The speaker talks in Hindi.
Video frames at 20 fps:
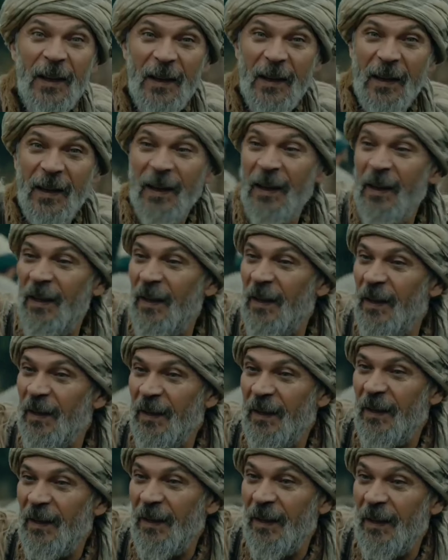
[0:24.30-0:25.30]
हैं उस्मान
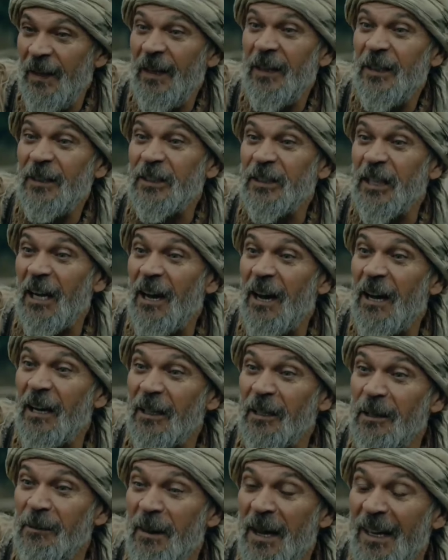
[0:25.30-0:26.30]
साहब
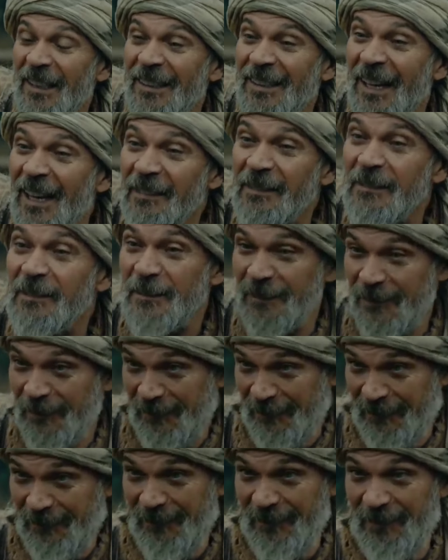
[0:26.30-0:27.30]
शाही मर्दान
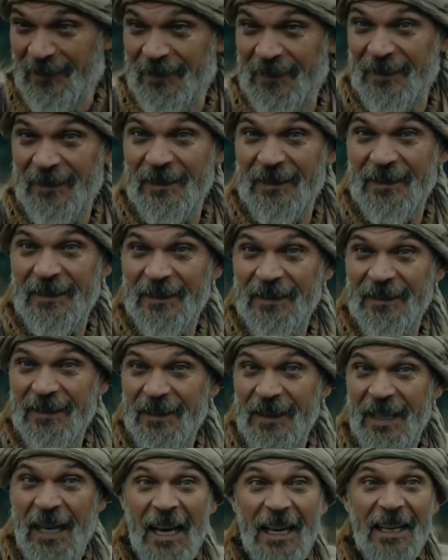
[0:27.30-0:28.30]
जैसे
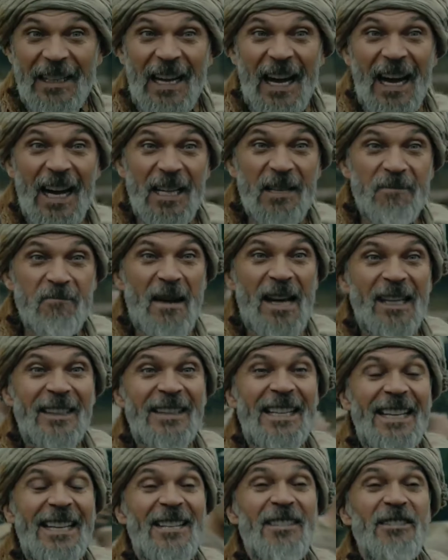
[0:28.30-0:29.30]
यानी
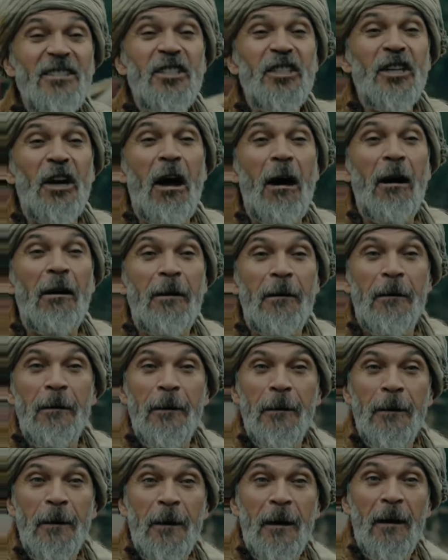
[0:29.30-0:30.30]
बहादुरों का
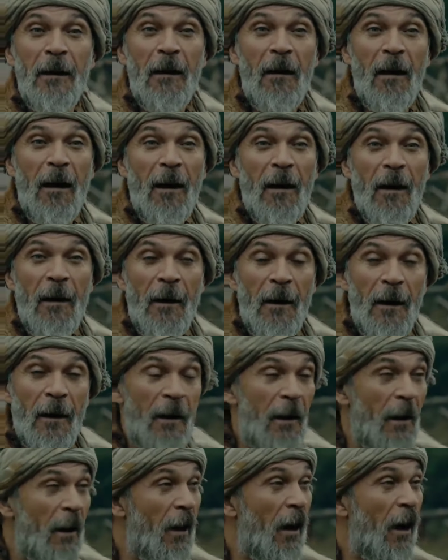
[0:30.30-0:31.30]

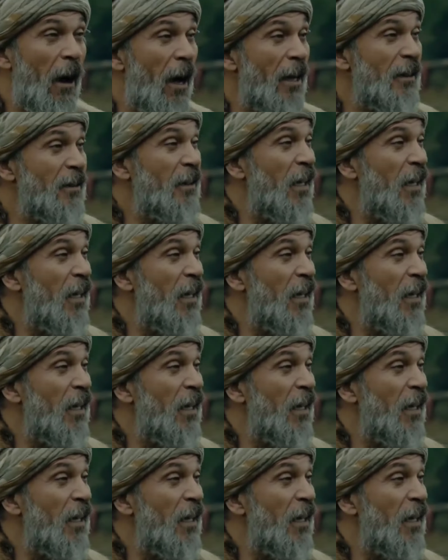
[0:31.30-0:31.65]
शहनशाह